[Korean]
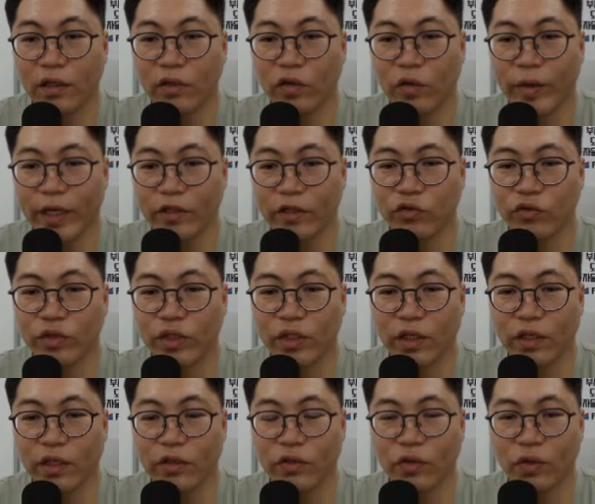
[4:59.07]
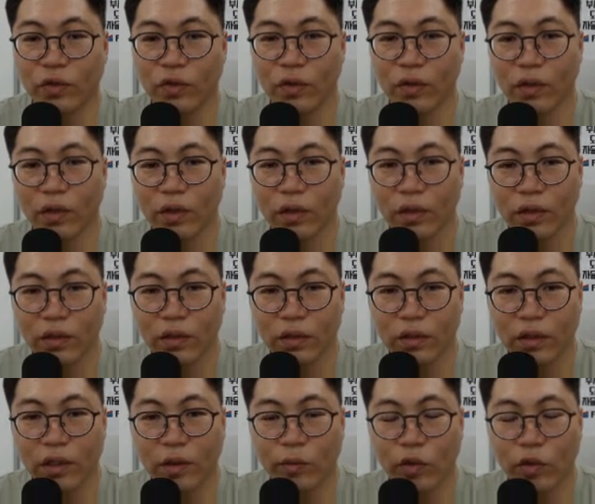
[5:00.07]
더 많이 준다는 얘기죠.
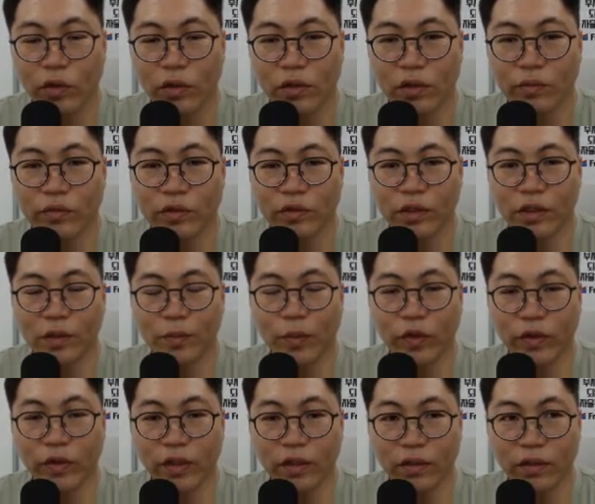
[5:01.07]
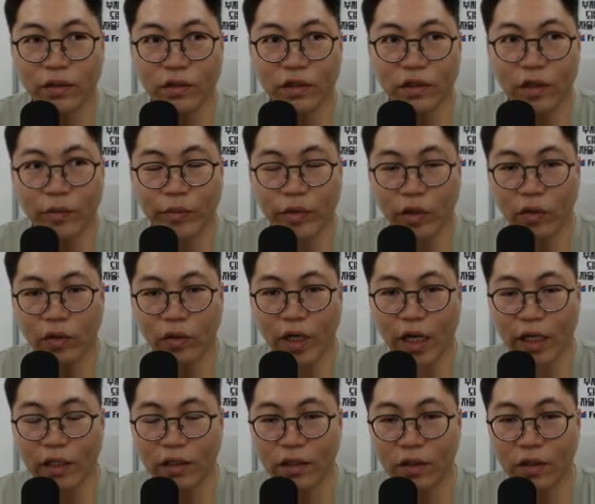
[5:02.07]
근데 뭐 1.7%가 별거
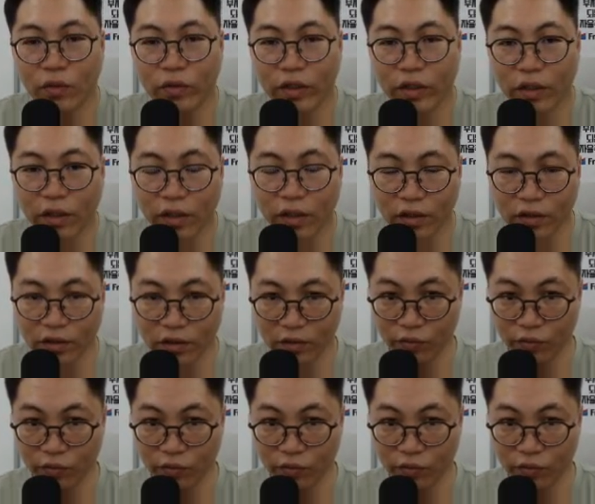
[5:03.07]
아니라고 생각하시는